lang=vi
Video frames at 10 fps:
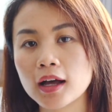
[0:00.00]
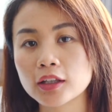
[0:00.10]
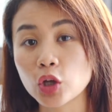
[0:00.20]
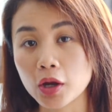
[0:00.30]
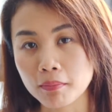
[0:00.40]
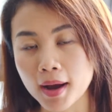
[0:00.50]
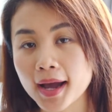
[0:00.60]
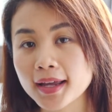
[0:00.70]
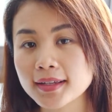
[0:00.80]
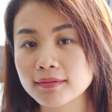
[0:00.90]
à, thoải
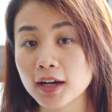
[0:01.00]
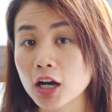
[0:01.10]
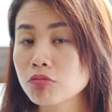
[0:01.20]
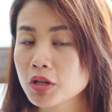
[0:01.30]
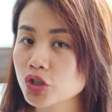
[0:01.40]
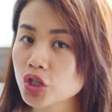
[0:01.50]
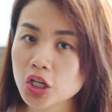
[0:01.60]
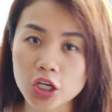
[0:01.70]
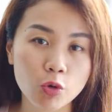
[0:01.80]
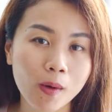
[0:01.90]
mái và không nên
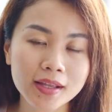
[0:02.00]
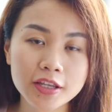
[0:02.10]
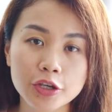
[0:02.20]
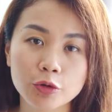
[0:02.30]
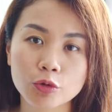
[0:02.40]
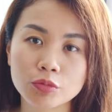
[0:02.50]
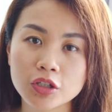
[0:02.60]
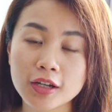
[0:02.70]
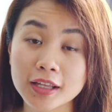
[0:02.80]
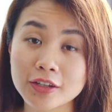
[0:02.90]
suy nghĩ quá nhiều
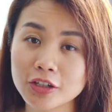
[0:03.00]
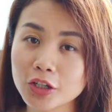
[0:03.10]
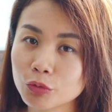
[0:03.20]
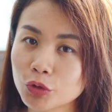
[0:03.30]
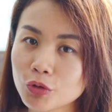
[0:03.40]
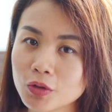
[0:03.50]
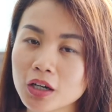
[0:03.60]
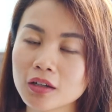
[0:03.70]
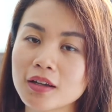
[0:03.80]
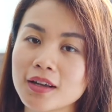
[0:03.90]
cũng như là những điều tiêu
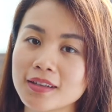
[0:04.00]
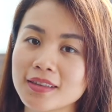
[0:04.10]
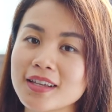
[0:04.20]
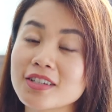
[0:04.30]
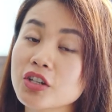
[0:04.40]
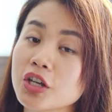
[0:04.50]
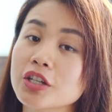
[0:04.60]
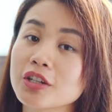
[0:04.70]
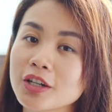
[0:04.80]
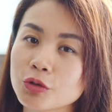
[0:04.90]
cực nên suy
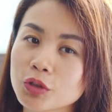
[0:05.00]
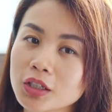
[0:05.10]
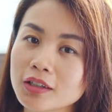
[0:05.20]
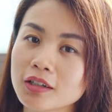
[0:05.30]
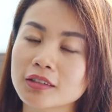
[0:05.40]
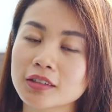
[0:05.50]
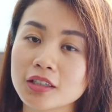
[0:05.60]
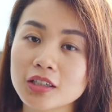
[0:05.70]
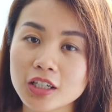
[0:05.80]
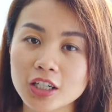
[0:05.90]
nghĩ những điều tích cực
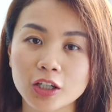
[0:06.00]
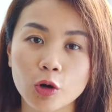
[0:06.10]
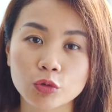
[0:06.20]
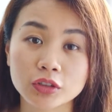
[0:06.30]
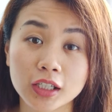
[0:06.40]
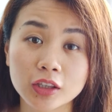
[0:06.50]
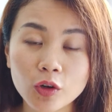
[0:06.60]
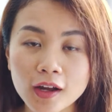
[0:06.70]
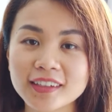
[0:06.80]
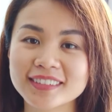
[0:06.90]
trước khi đi ngủ sẽ
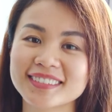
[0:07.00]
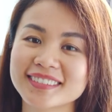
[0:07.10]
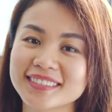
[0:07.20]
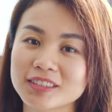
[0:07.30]
tốt hơn